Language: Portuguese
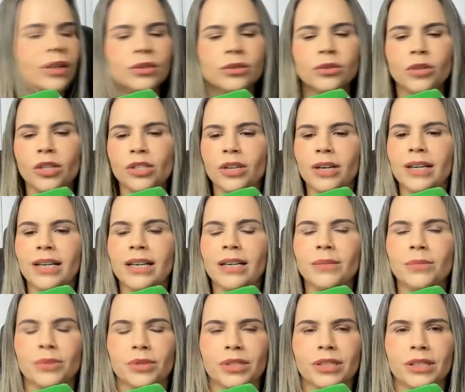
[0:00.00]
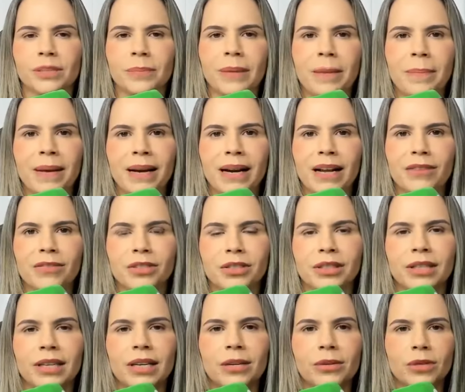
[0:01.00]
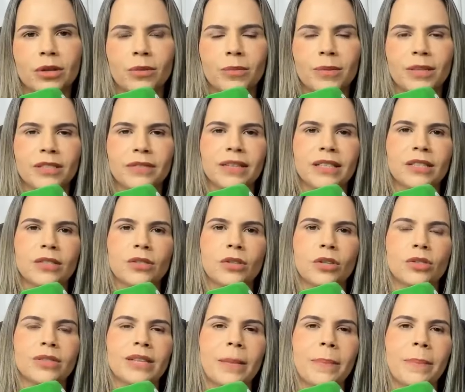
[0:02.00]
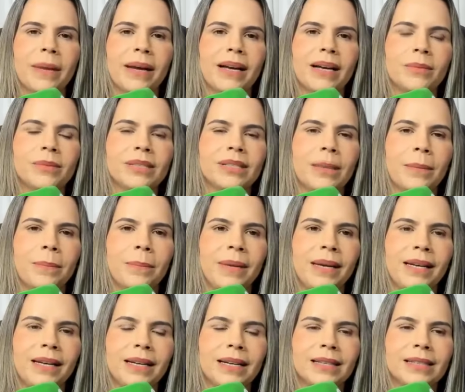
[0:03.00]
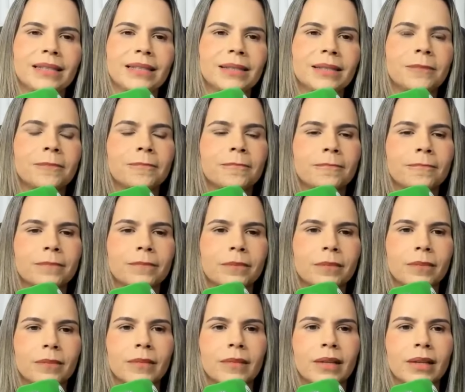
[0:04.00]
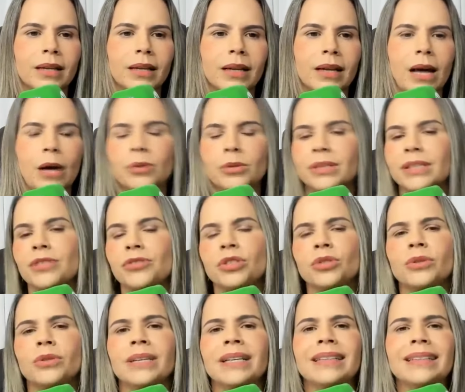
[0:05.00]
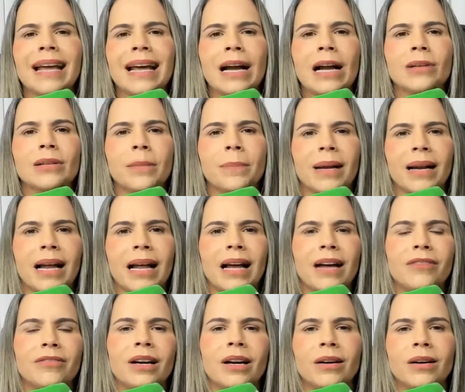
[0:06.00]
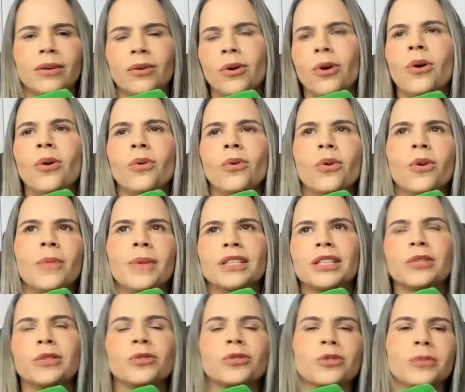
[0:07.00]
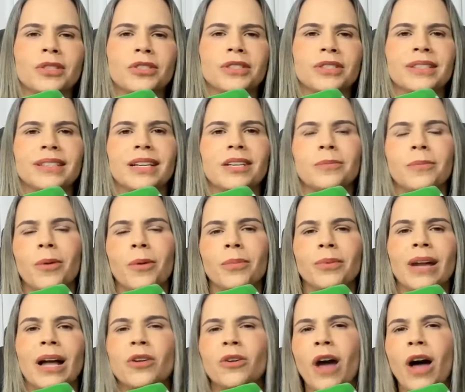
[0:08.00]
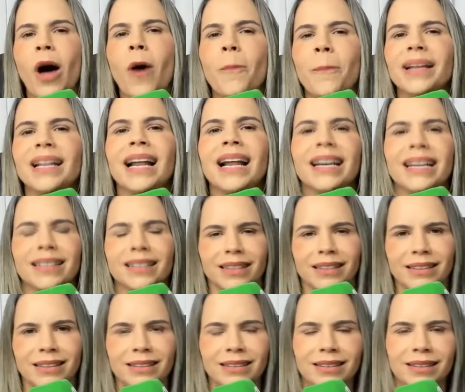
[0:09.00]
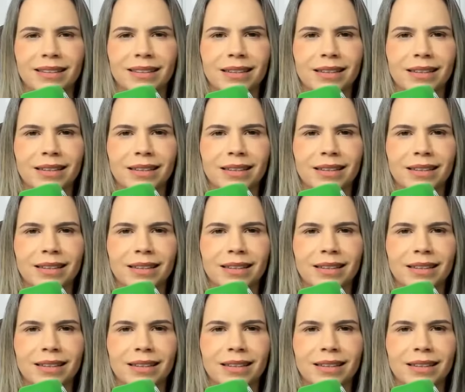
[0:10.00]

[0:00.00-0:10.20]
Quando nós olhamos para a palavra de Deus, algumas vezes nós nos apegamos apenas ao sentido literal da palavra, ou como a gente costuma dizer no popular, ao pé da letra.